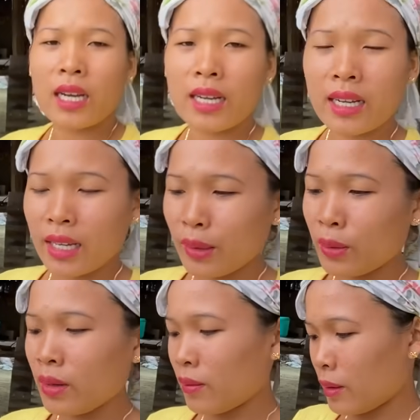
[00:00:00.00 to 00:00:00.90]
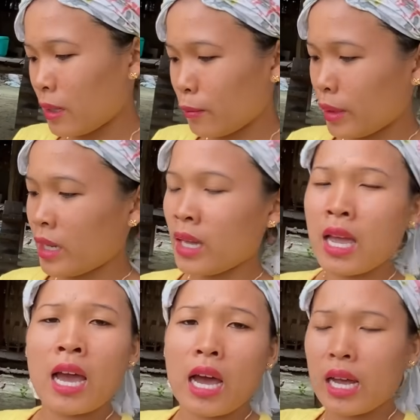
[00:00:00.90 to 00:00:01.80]
थक गई हूँ फिर भी
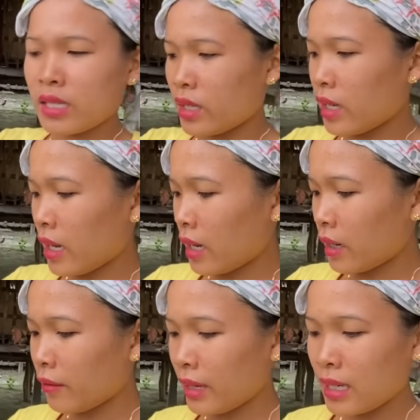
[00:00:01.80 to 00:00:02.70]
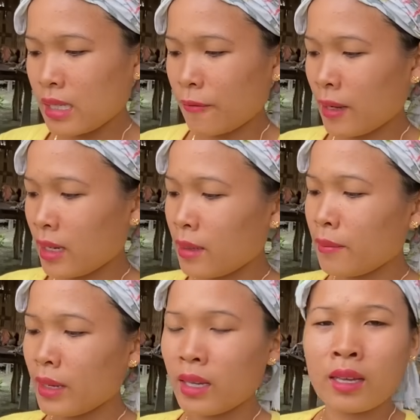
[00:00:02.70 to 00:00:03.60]
आज ये आंगन वगैरह सफा करने में